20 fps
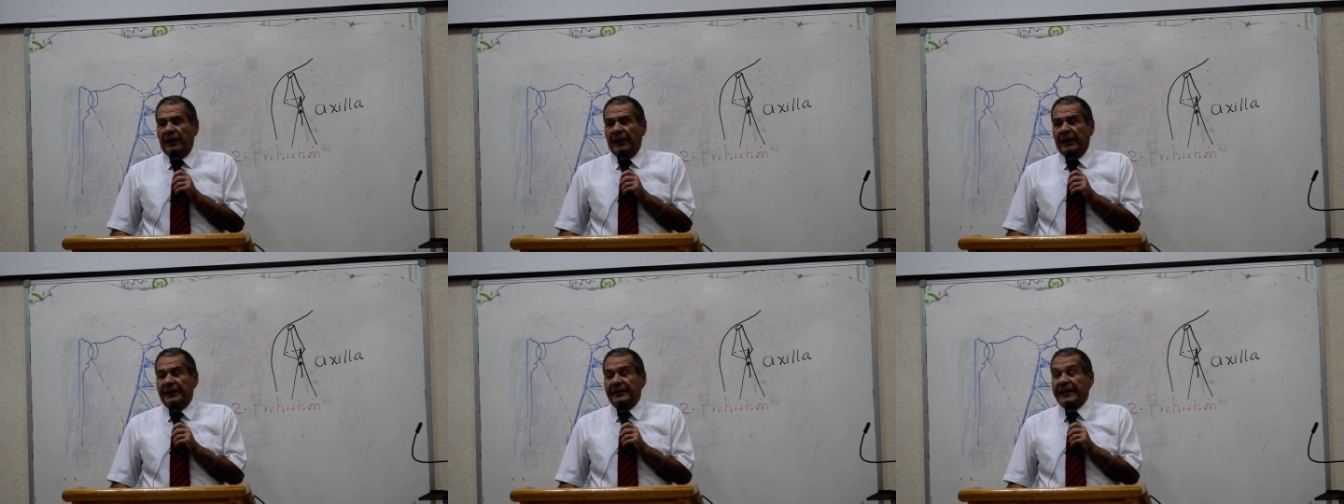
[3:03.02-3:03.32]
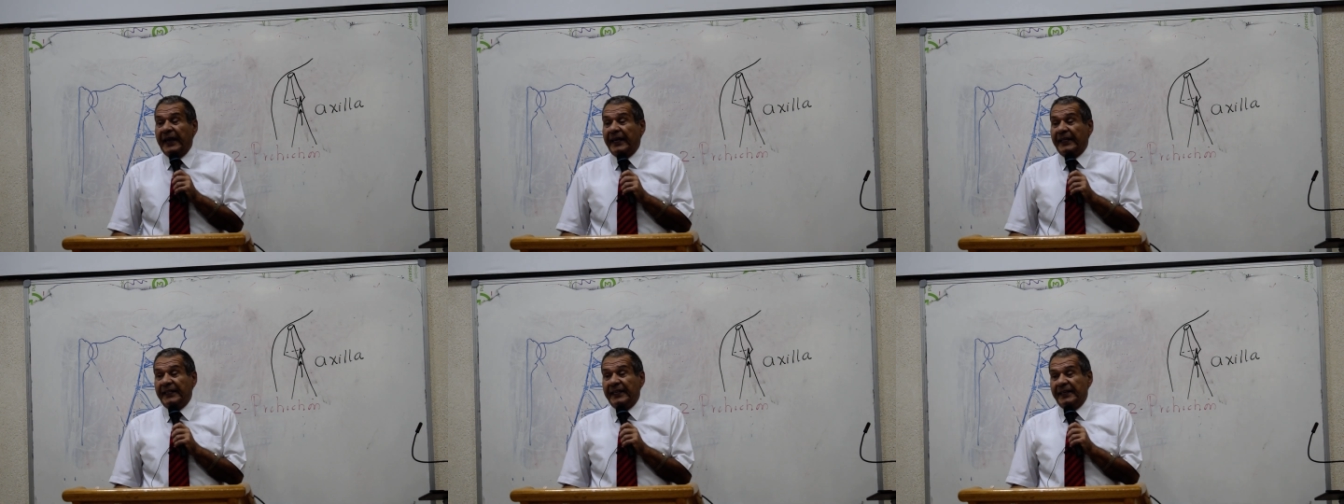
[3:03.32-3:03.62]

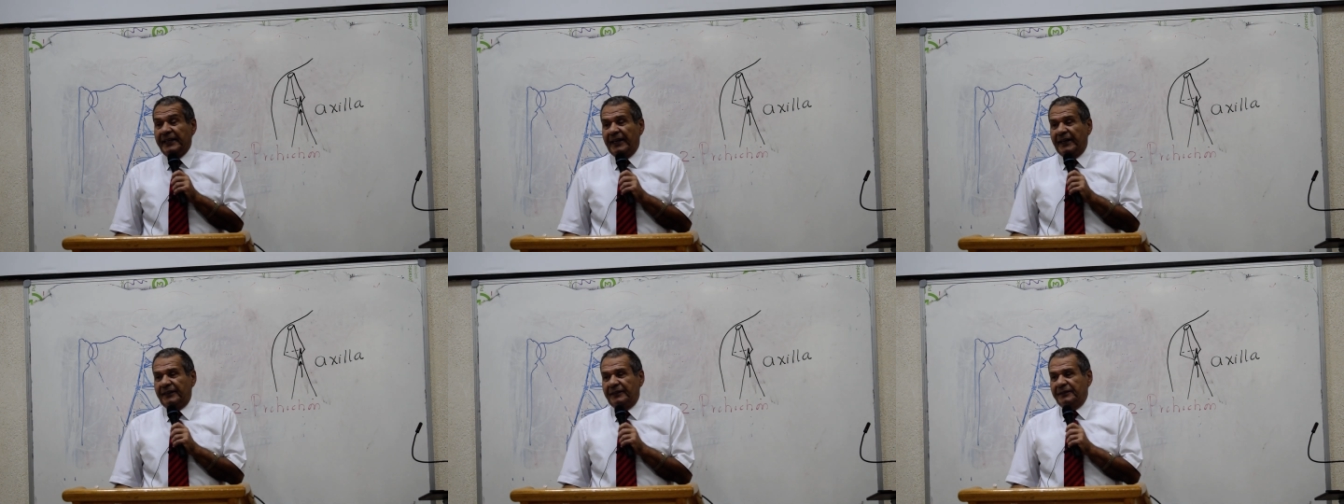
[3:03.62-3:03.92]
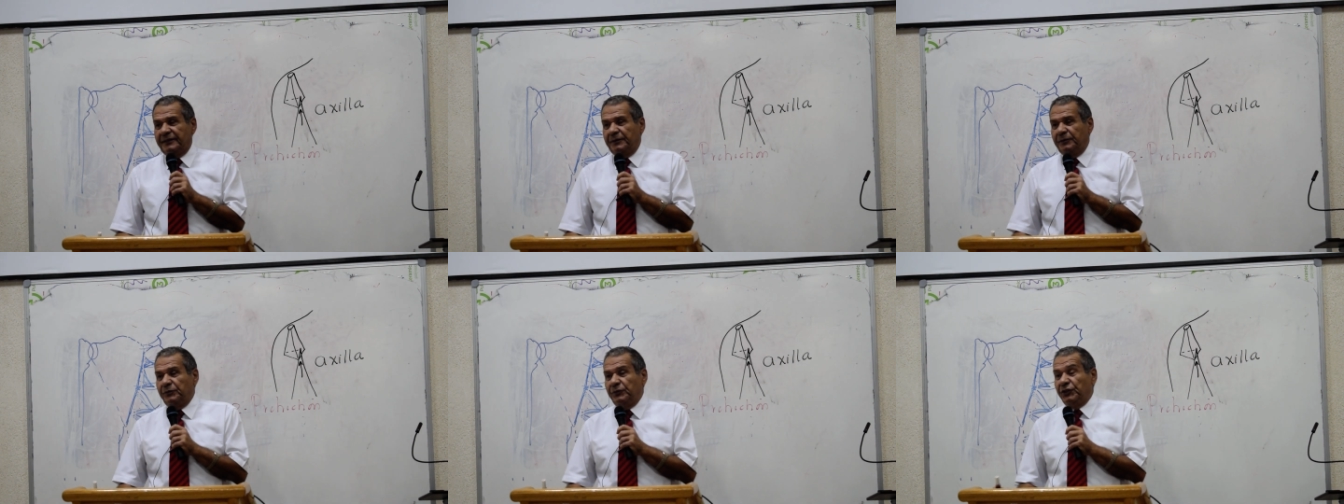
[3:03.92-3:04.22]
ثانيا
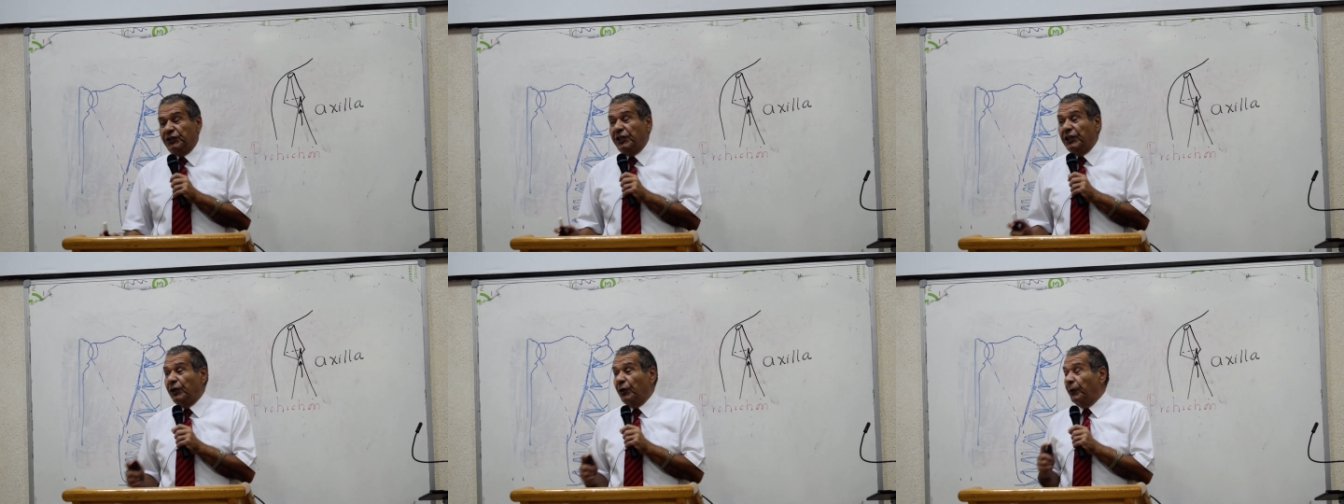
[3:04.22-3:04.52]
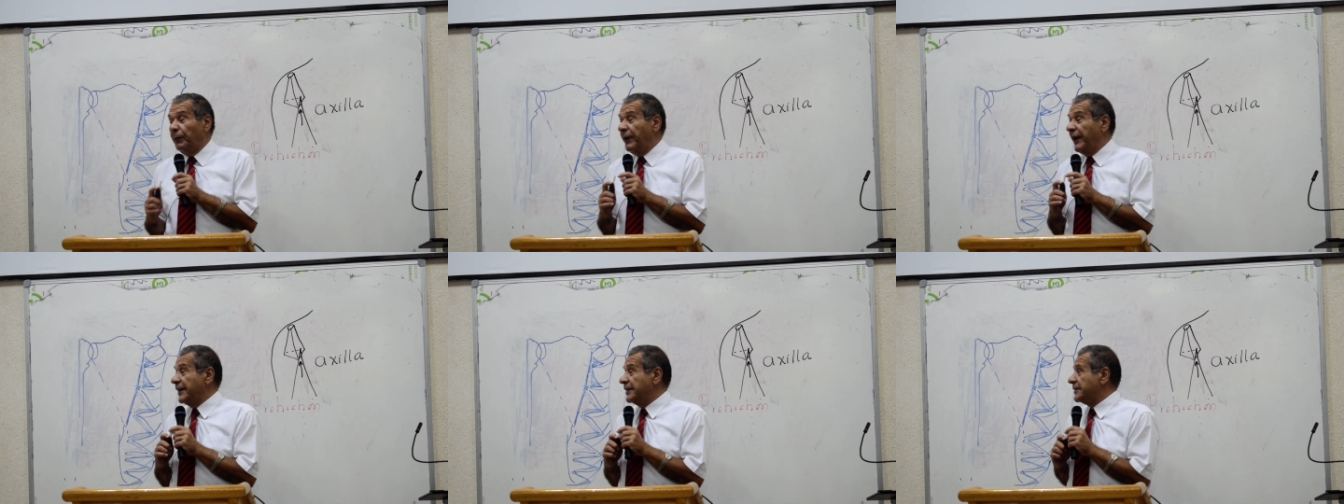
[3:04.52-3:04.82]
مش كده
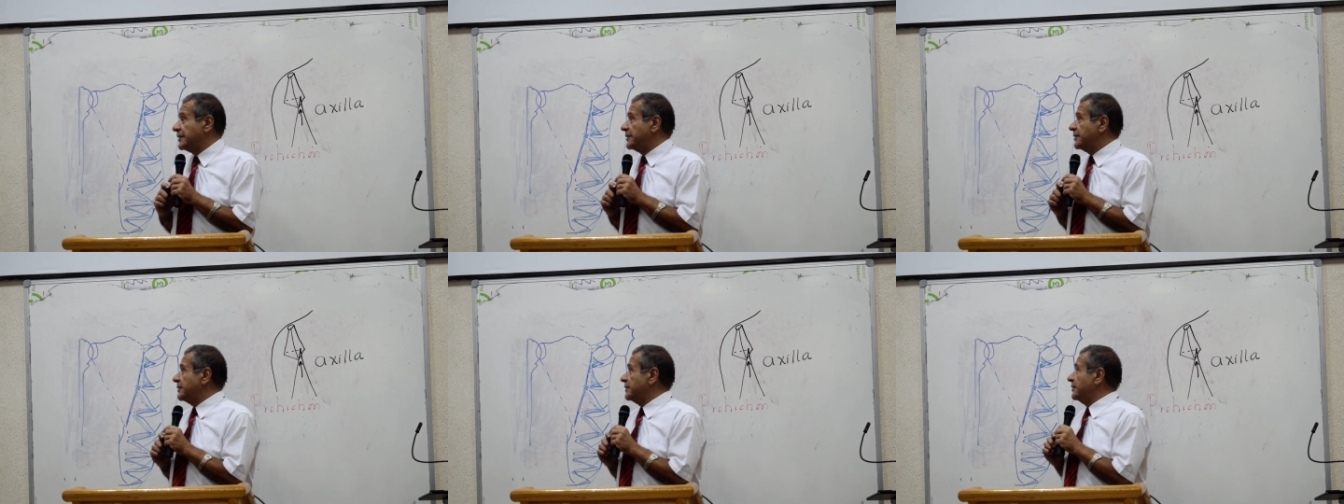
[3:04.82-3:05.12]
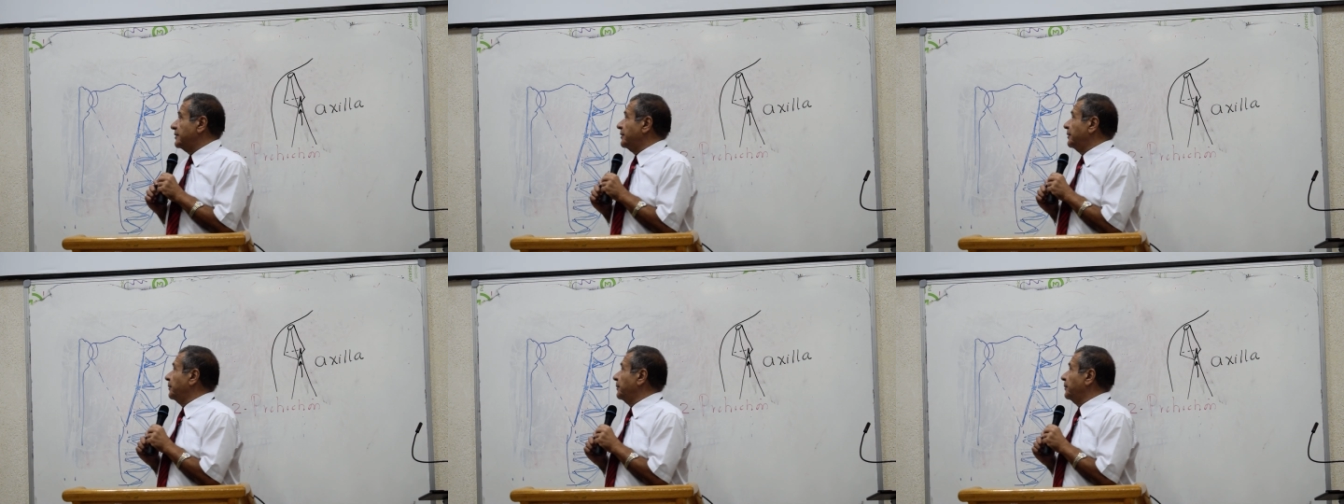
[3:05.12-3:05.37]
وبس